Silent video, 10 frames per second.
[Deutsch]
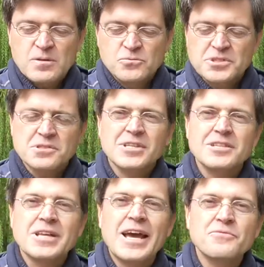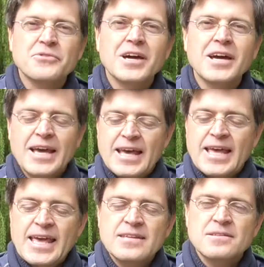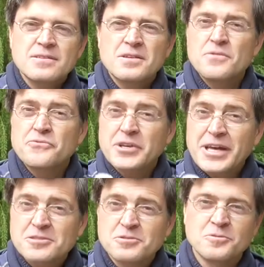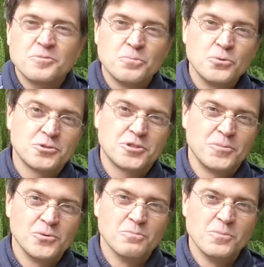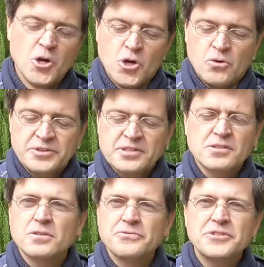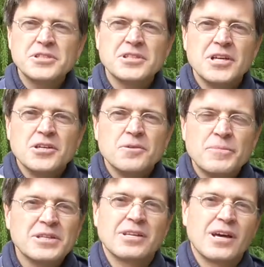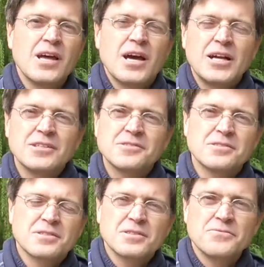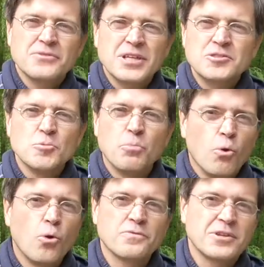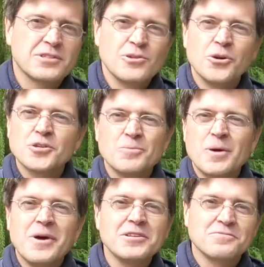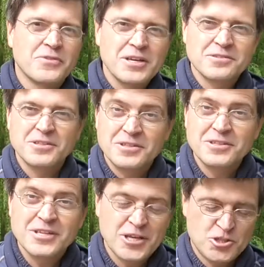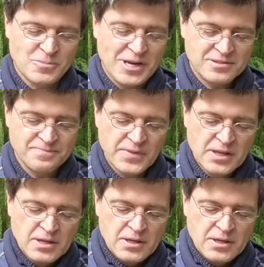Nun, das ist ganz einfach. Enten fressen Pusteblumen. Und das ist auch viel besser als dieses ganze Brot, was die Leute immer massenweise in den Teich schmeißen.